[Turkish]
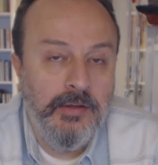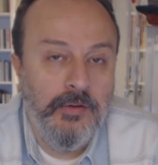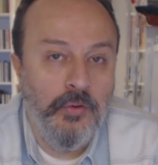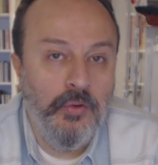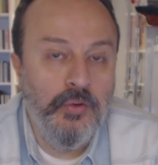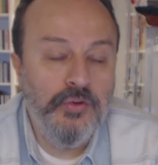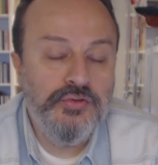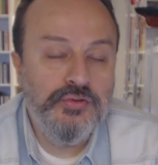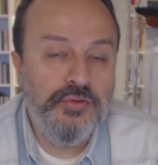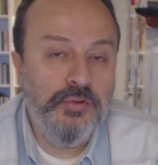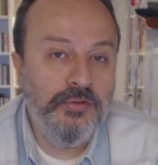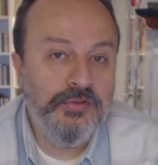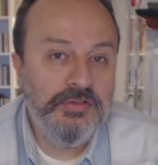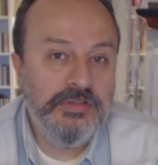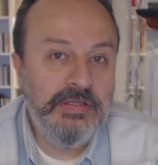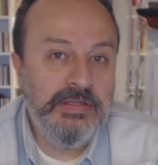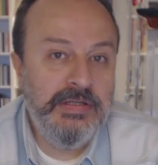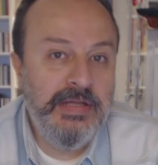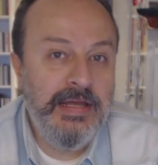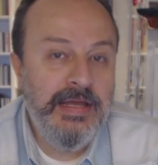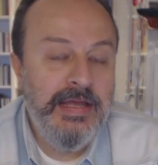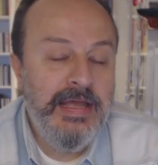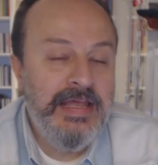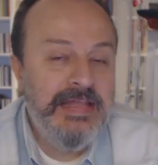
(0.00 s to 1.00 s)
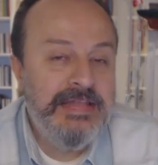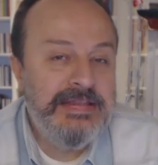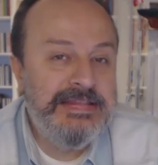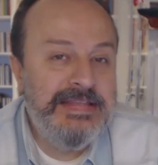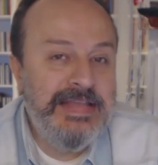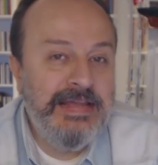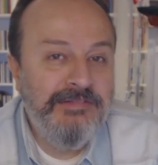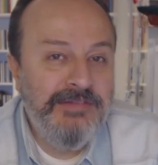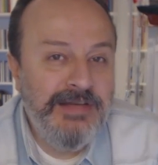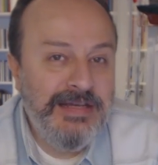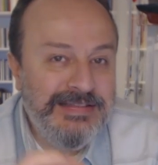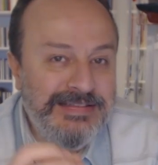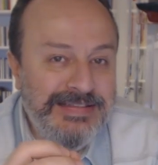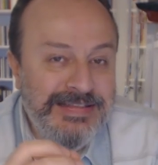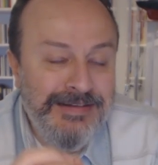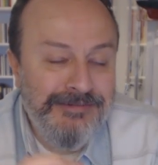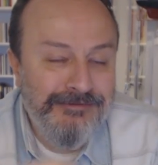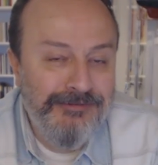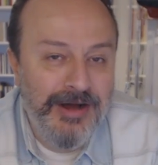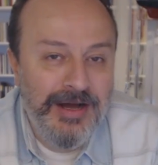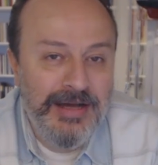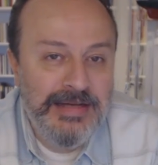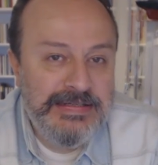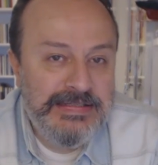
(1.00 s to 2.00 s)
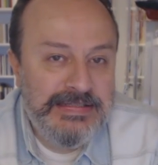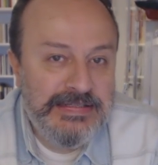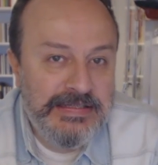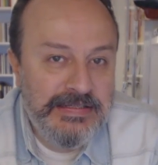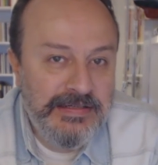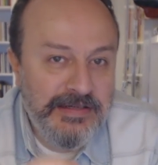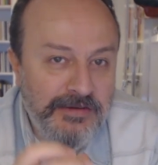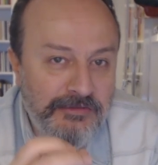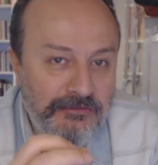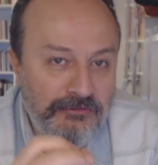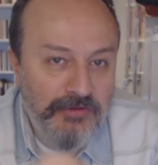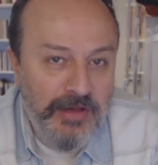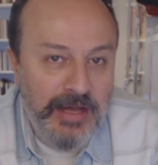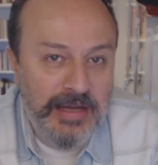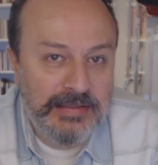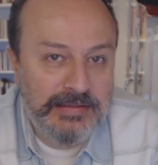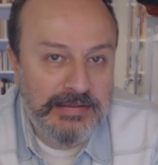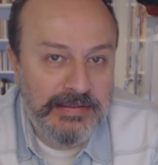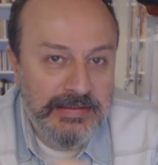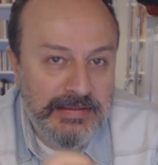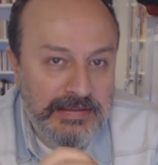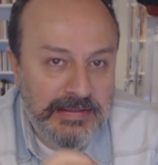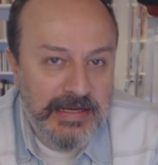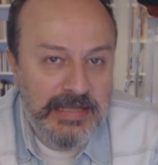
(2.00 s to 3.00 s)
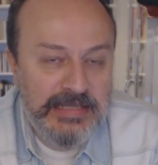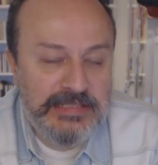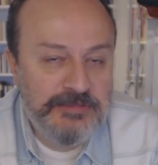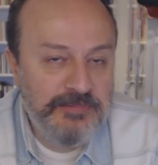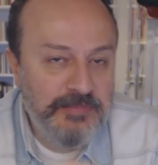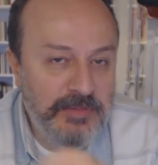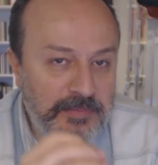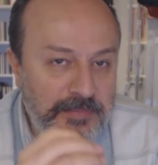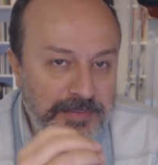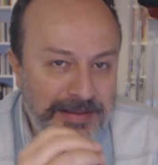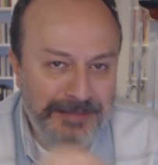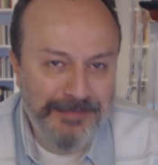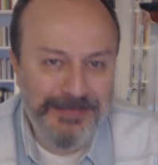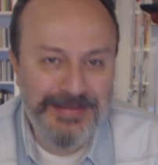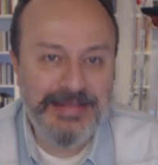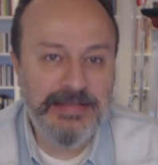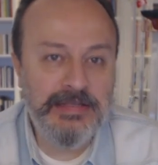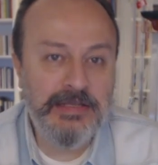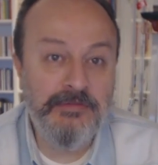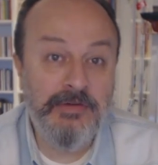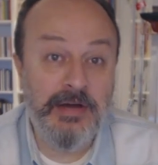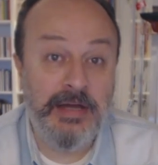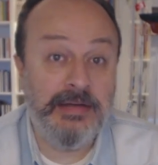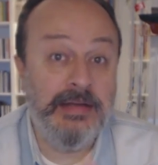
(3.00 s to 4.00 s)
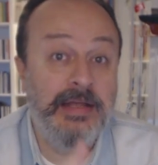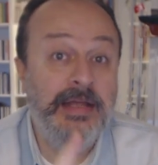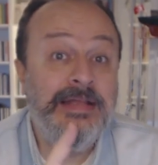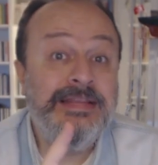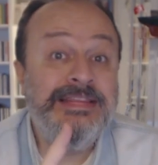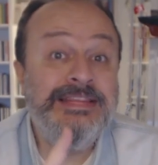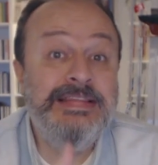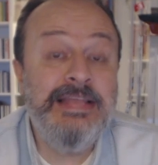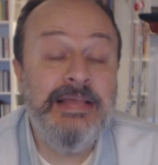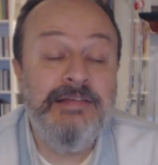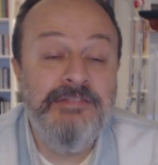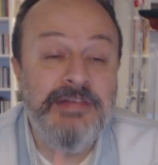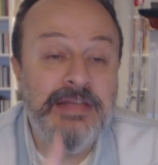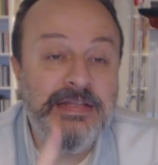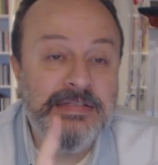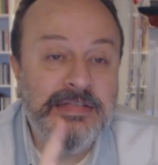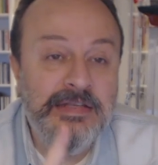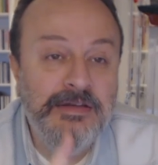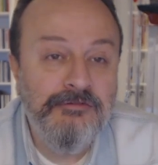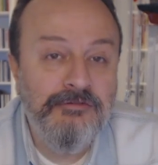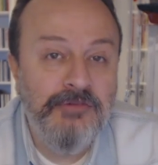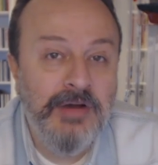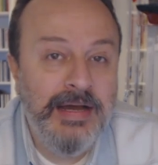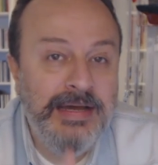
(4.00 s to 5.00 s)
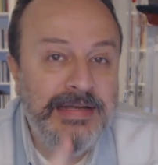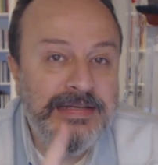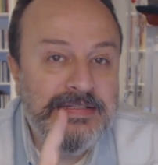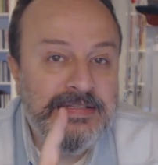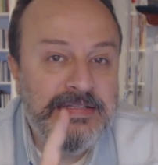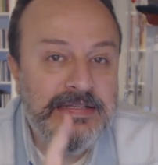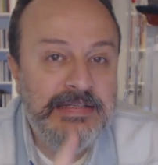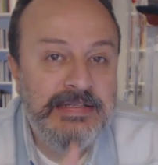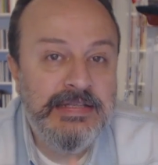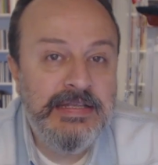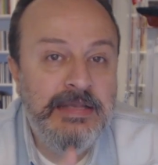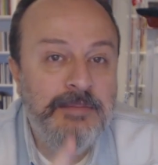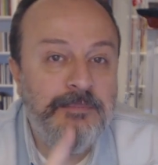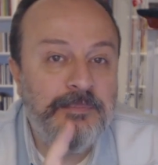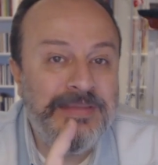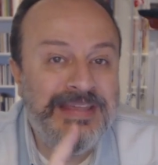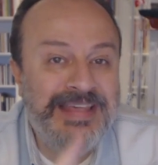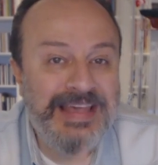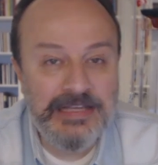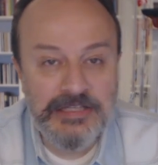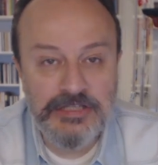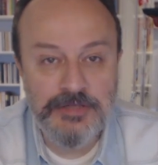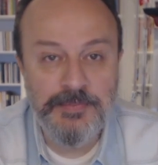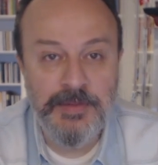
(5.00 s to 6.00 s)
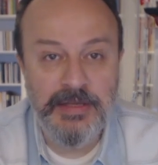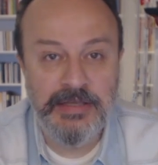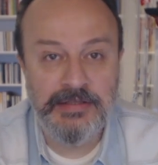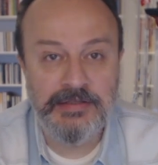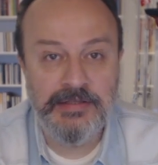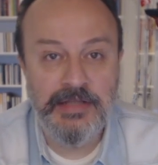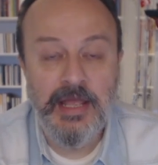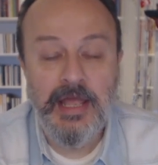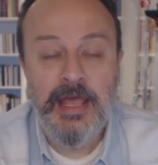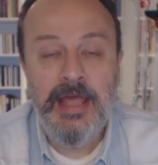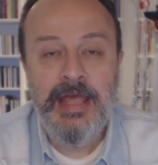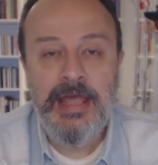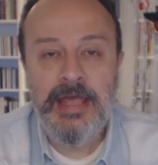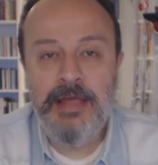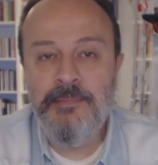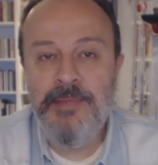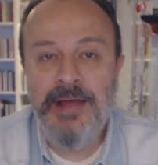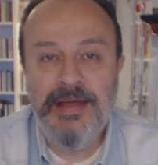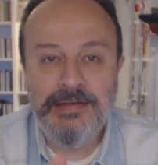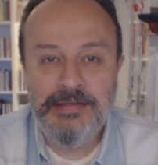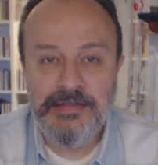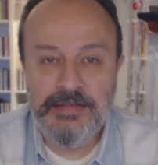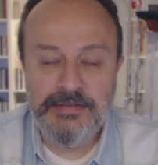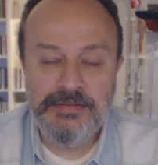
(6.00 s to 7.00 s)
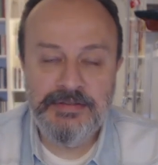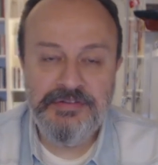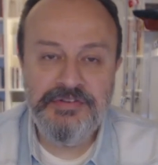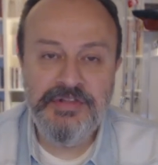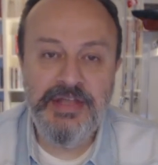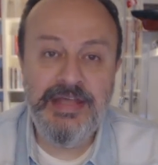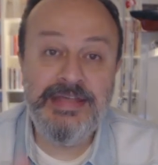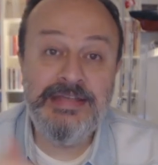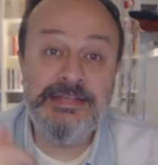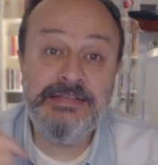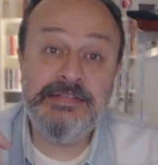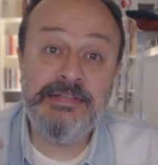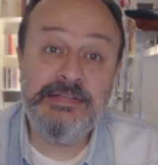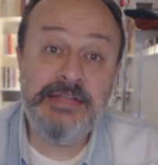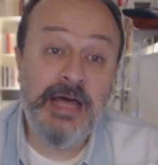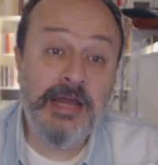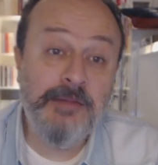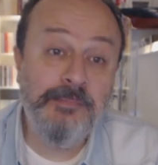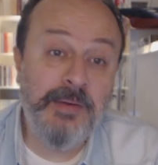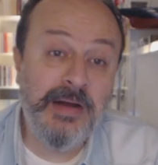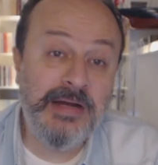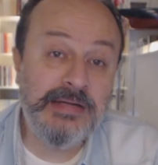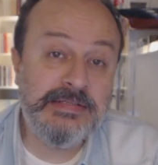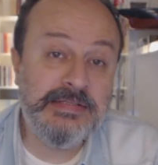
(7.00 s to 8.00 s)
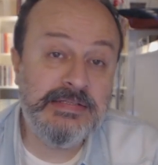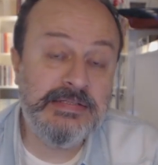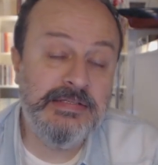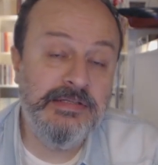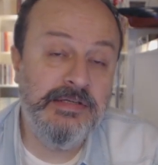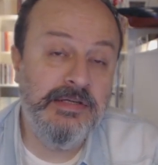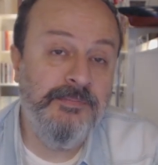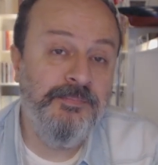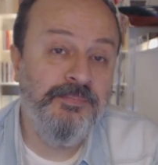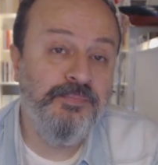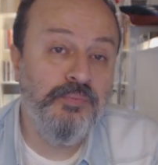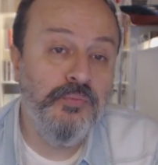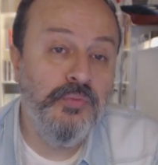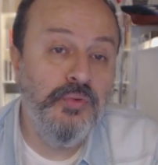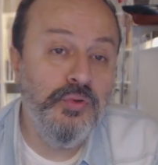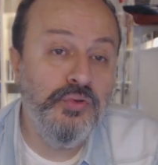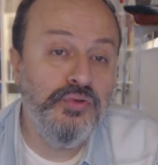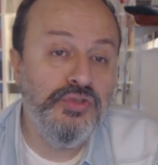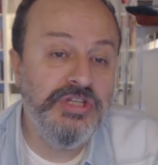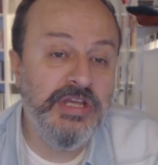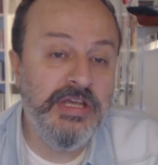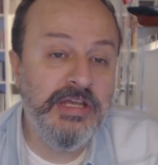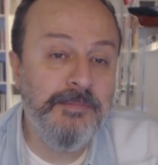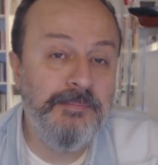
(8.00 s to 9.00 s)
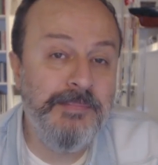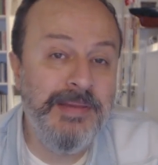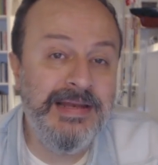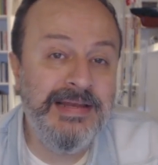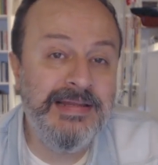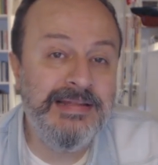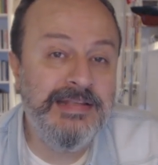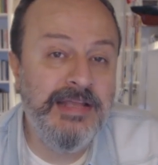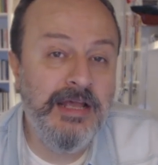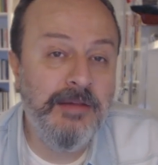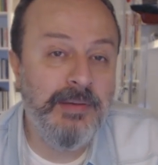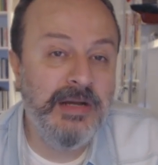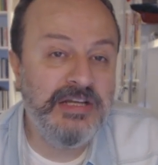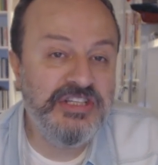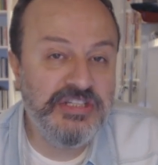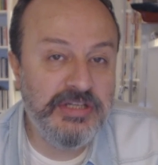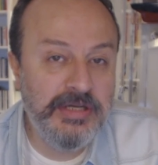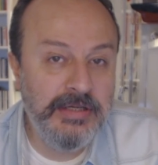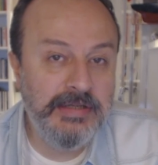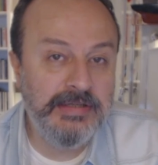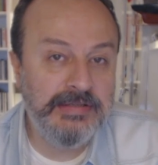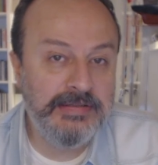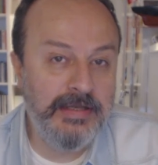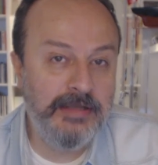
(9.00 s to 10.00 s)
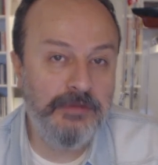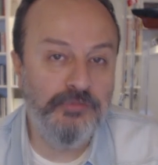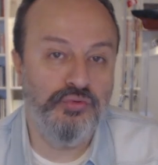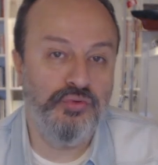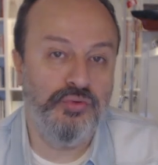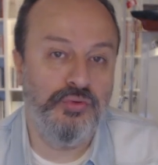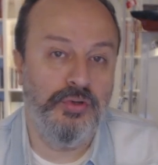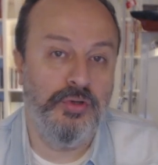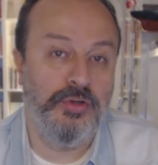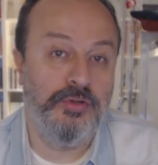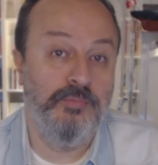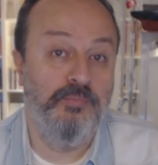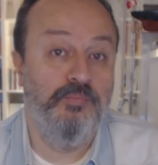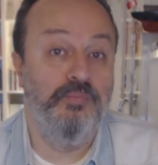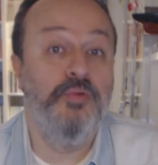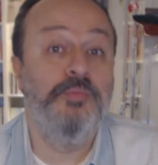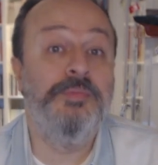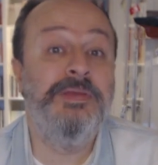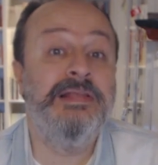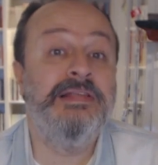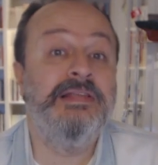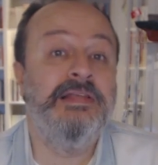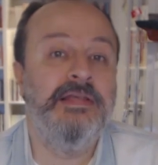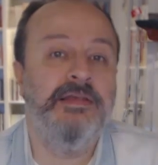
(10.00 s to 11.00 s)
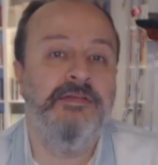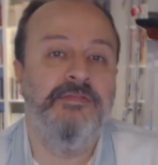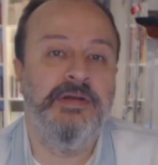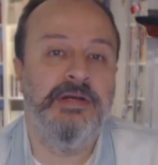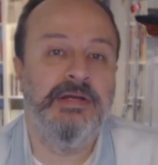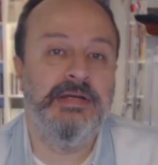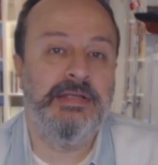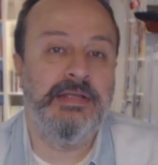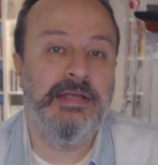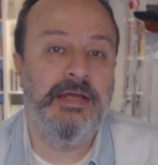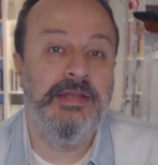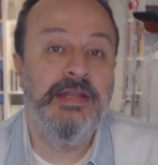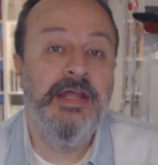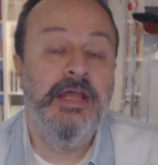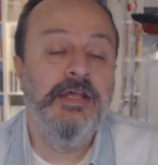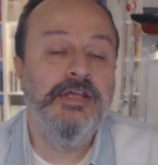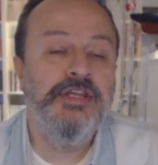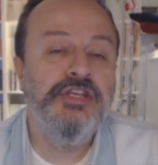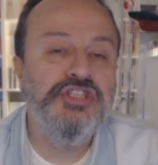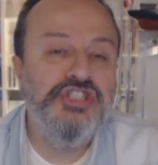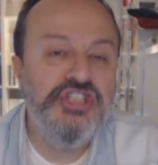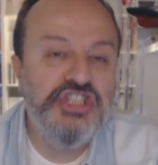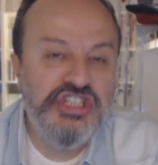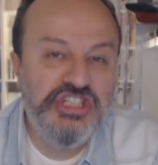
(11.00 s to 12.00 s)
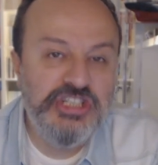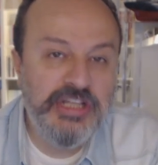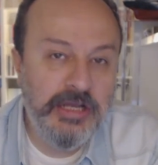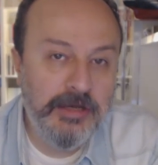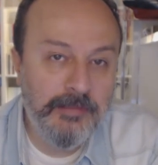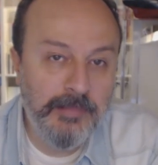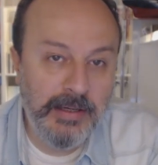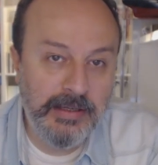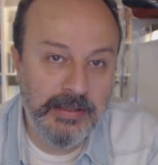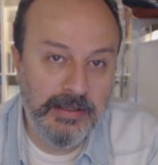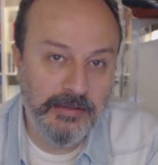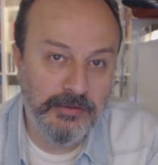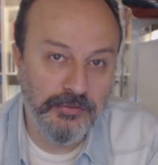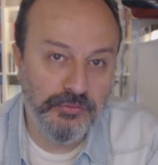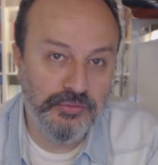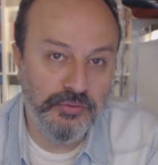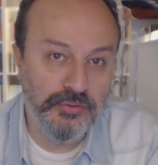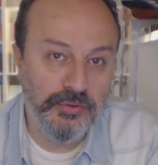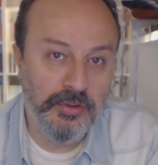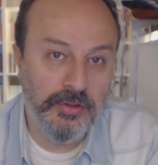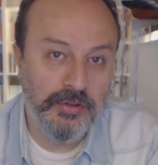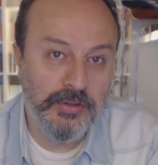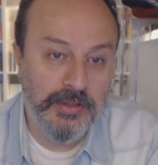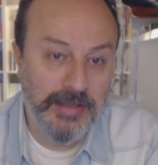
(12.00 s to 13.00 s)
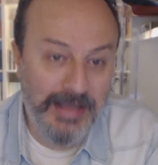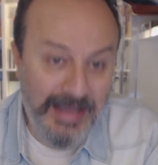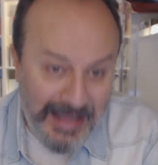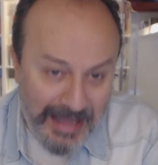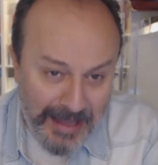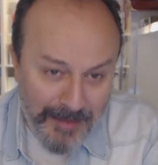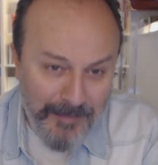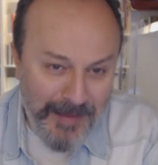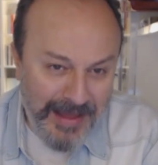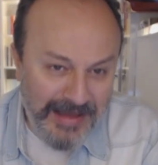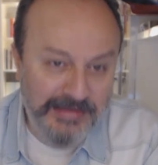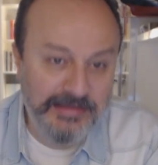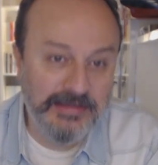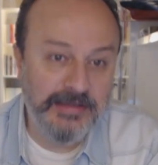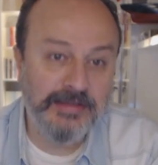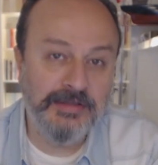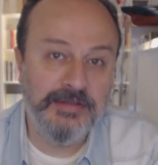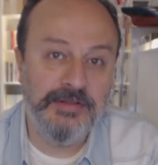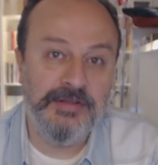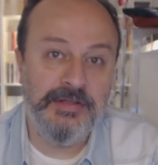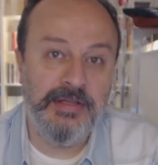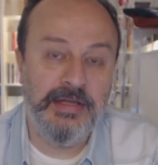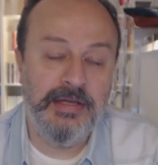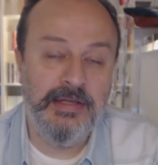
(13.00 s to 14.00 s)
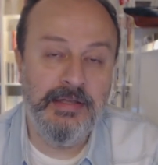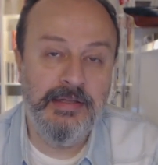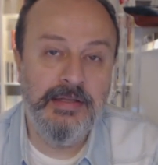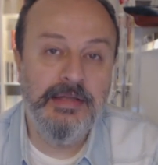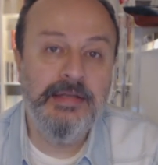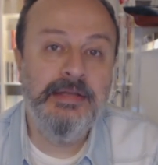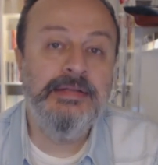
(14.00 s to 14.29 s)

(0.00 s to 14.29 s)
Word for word: Oysa ortada devletin valisinin verdiği resmi bir bilgi var. Devletin valisi deyip geçmeyin. Hemen yanında iktidar partisinin Büyükşehir Belediye Başkan adayı duruyor bu bilgiyi verirken. İçişleri Bakanı duruyor. Hemen yanında.